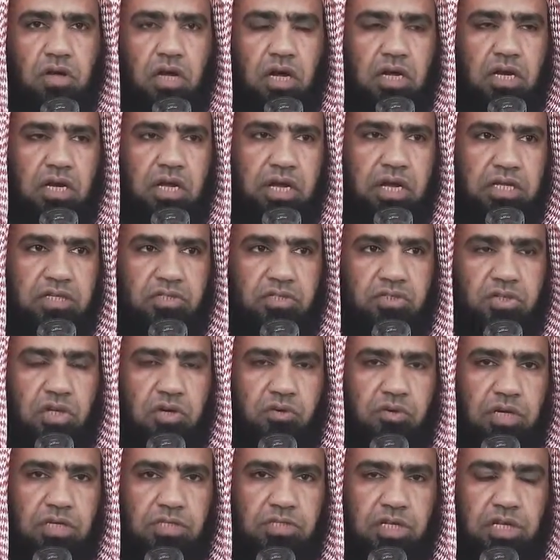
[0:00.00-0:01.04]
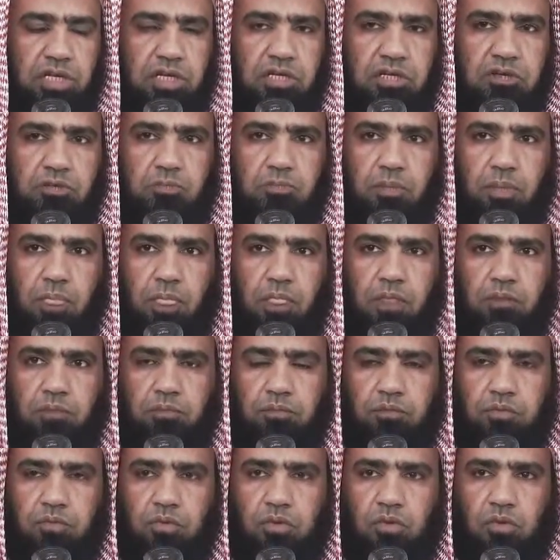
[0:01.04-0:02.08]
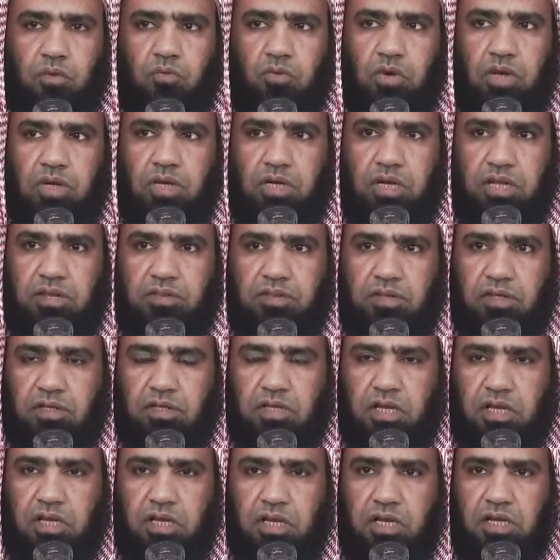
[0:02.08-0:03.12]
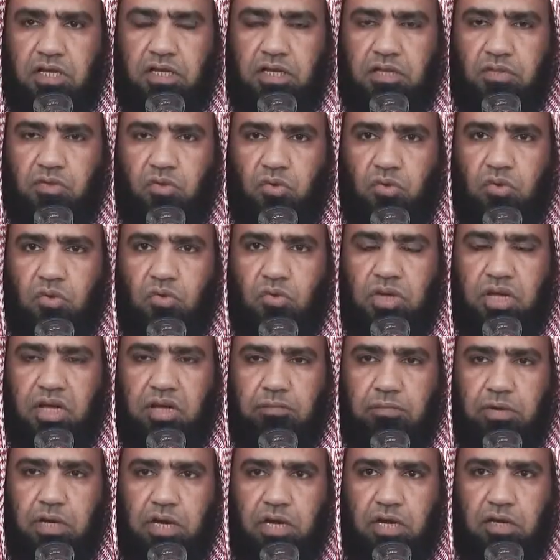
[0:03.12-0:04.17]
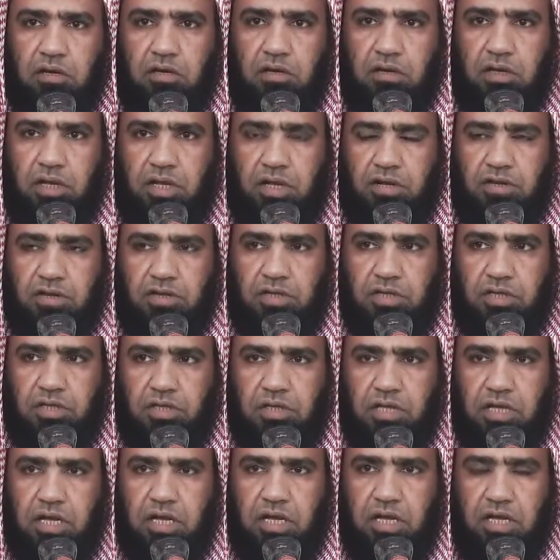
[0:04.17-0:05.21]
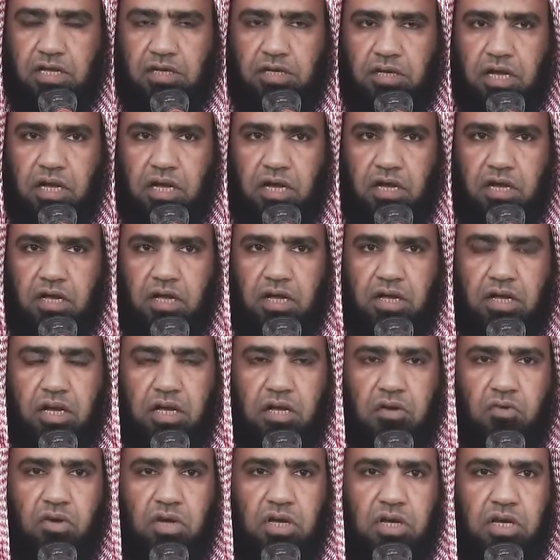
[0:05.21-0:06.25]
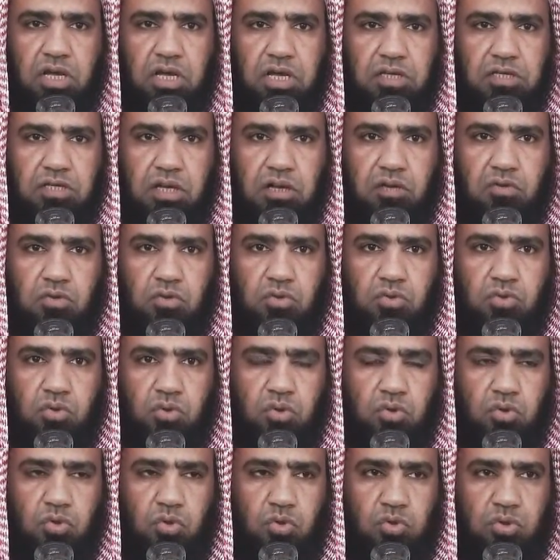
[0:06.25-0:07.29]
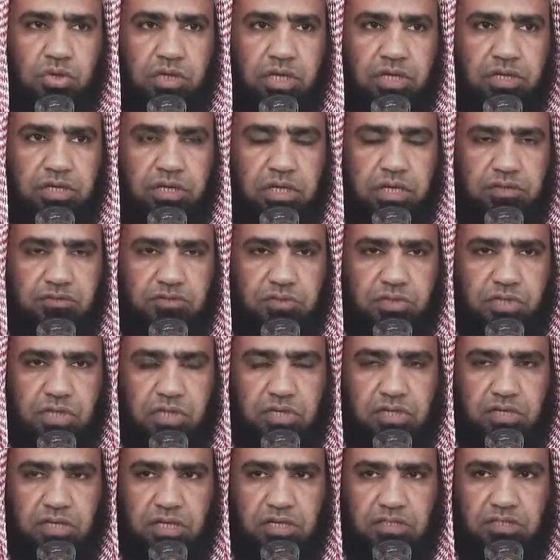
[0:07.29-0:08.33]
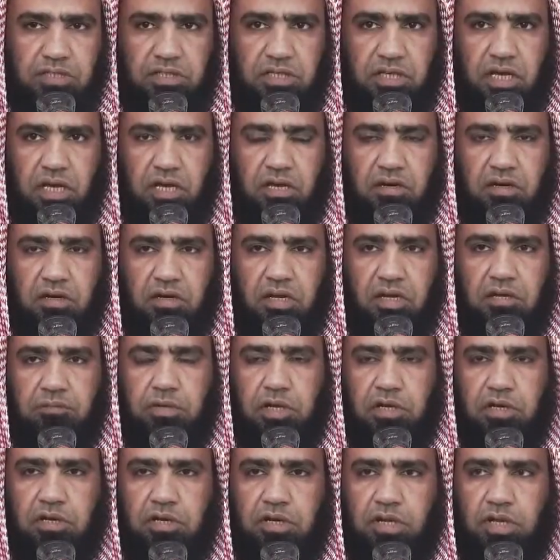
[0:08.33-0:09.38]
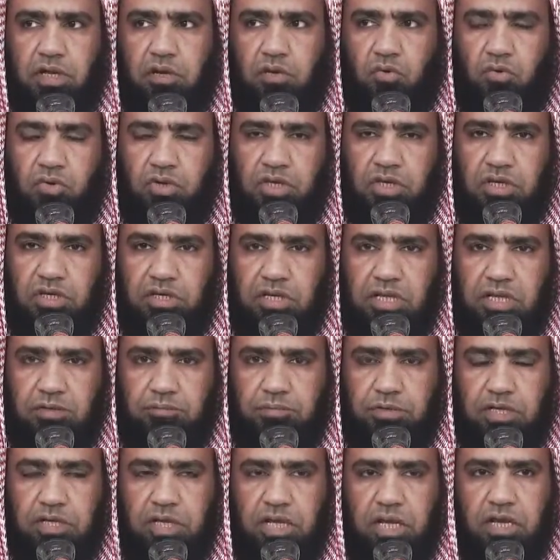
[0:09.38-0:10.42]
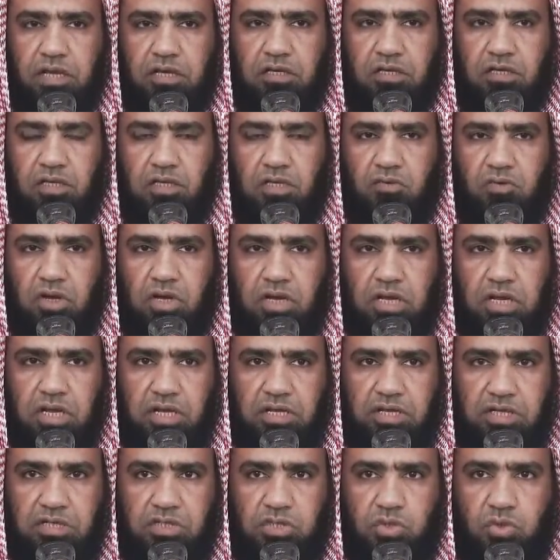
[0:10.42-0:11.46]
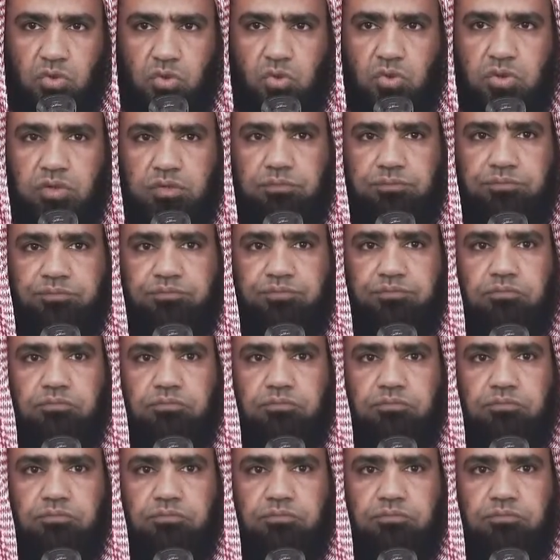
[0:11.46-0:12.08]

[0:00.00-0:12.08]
قال عز وجل والذين لا يدعون مع الله الها اخر ولا يقتلون النفس التي حرم الله الا بالحق ولا يزنون